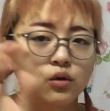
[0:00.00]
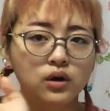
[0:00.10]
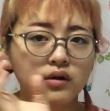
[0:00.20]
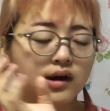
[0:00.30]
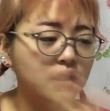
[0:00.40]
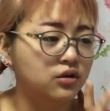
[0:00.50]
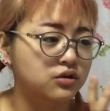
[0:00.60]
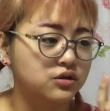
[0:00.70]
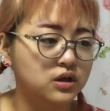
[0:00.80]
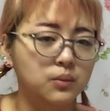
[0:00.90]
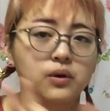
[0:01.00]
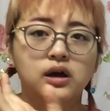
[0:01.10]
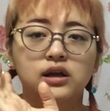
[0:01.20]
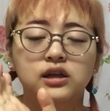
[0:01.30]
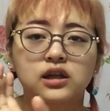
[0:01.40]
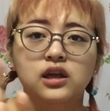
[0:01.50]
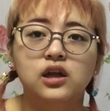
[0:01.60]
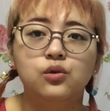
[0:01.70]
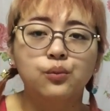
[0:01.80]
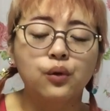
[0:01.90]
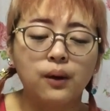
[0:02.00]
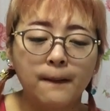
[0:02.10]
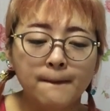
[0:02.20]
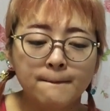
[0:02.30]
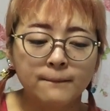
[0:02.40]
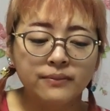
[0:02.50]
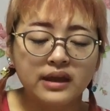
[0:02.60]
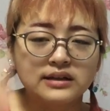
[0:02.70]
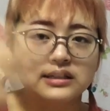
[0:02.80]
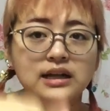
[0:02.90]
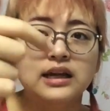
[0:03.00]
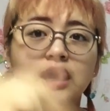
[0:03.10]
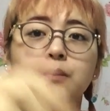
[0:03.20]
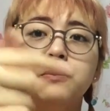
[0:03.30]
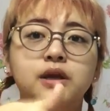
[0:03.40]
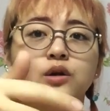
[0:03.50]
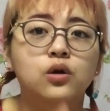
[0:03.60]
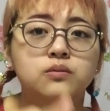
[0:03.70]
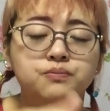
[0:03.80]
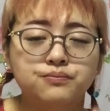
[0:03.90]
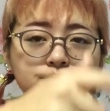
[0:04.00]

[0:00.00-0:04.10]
これをカットするかもわかんないんだけども、下にアプリの